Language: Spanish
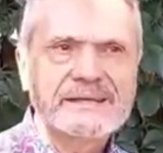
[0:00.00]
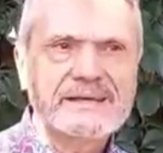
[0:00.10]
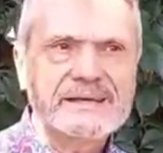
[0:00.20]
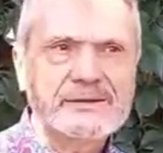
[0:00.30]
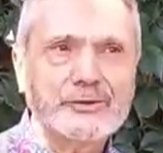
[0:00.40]

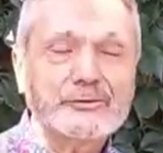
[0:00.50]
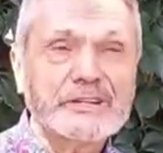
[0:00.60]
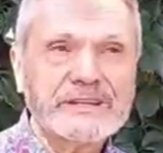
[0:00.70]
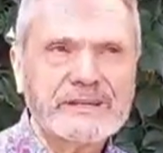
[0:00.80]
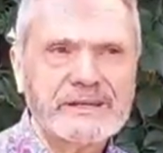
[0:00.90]
eh, nos
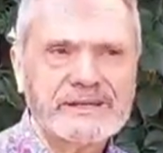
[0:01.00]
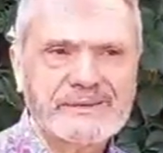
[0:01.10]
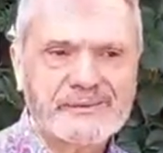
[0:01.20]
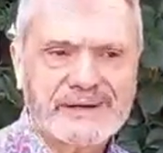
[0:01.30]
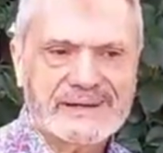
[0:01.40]
tiene que
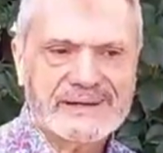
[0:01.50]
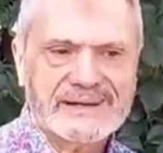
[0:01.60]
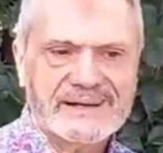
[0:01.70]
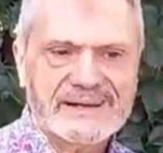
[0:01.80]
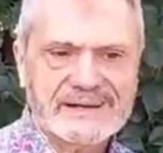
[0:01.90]
llevar
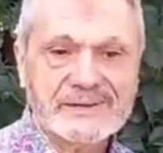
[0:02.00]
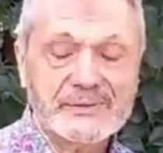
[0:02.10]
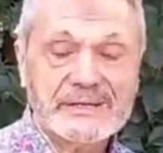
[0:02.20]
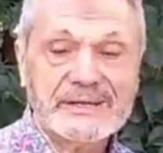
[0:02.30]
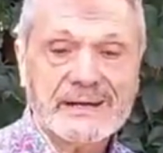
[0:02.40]
a
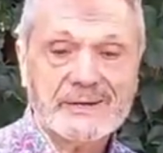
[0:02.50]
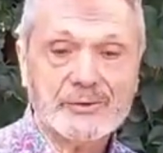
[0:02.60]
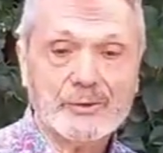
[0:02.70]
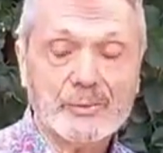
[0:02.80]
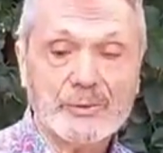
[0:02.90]

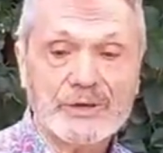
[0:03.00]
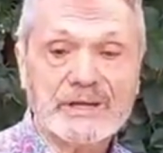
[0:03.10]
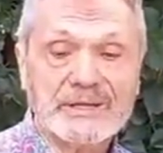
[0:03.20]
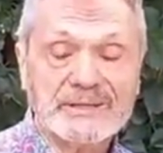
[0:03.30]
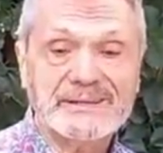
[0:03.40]
reivindicarlo como
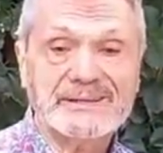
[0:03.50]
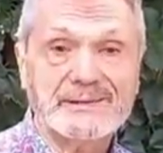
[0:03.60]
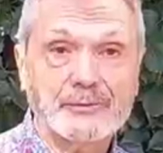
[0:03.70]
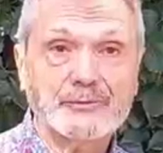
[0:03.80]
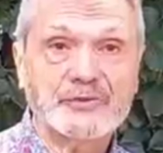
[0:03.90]
regente de
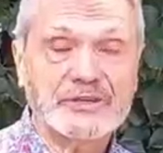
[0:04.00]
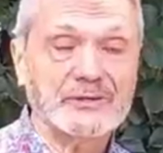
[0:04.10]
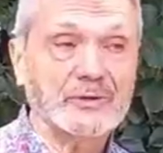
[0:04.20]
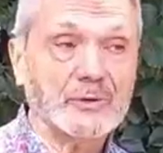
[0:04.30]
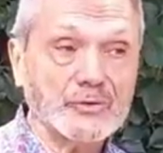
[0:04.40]
un
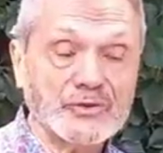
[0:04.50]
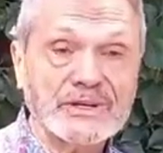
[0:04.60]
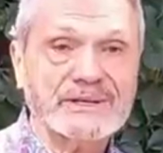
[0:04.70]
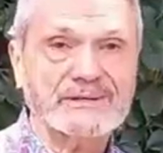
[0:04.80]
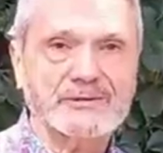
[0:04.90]
signo,
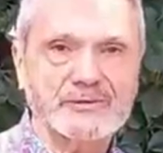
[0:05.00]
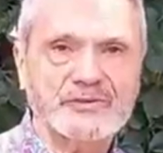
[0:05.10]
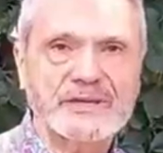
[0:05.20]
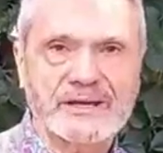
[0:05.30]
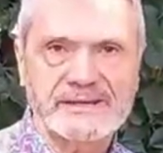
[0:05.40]
cosa que no
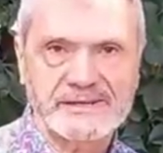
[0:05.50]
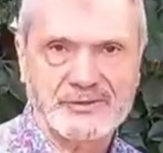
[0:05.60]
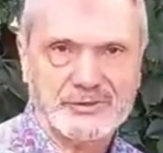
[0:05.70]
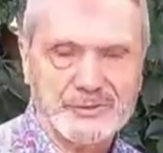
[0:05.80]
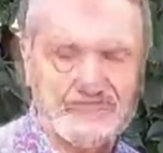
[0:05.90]
se ha
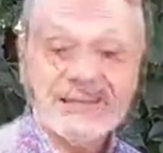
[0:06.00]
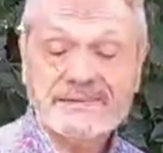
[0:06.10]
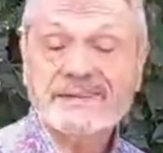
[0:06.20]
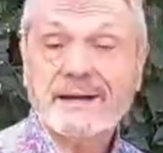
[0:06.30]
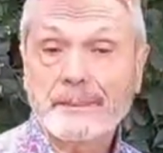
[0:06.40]
hecho.
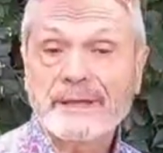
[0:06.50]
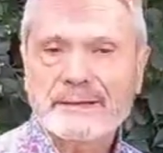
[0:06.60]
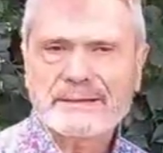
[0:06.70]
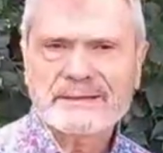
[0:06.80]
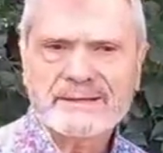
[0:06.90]

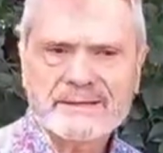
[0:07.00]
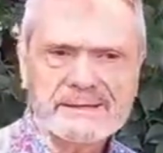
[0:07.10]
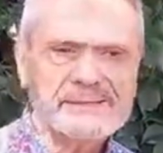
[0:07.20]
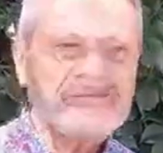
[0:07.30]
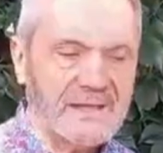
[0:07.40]
Clásicamente
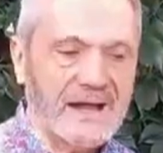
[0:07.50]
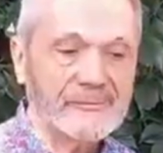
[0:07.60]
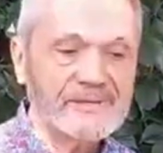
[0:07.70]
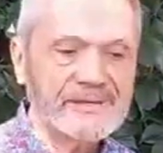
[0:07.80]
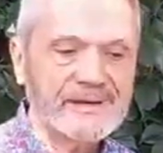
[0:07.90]

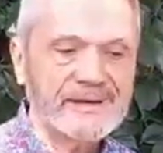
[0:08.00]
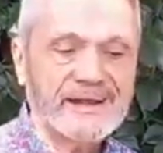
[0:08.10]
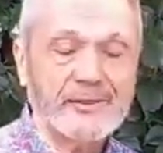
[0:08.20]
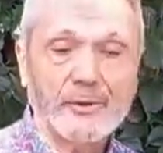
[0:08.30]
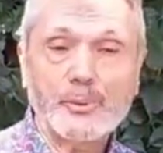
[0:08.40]
había
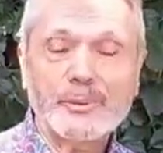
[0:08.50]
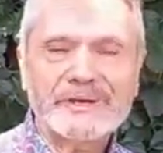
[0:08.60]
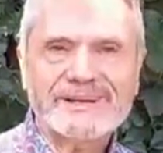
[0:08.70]
la doble